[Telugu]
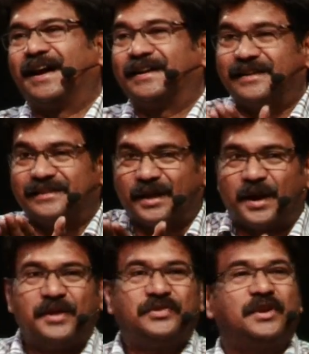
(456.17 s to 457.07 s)
అట్టి
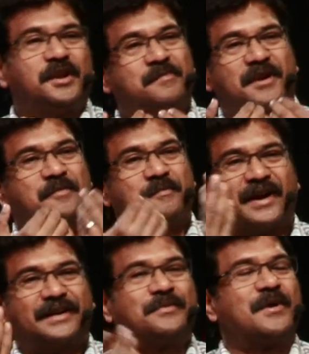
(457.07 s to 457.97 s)
తలాంతులను మనం
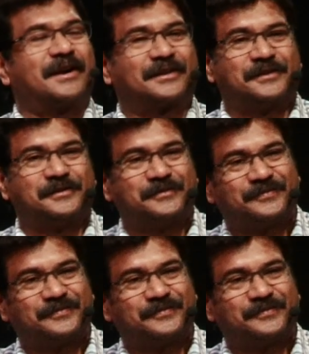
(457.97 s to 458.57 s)
బయట వాడతాం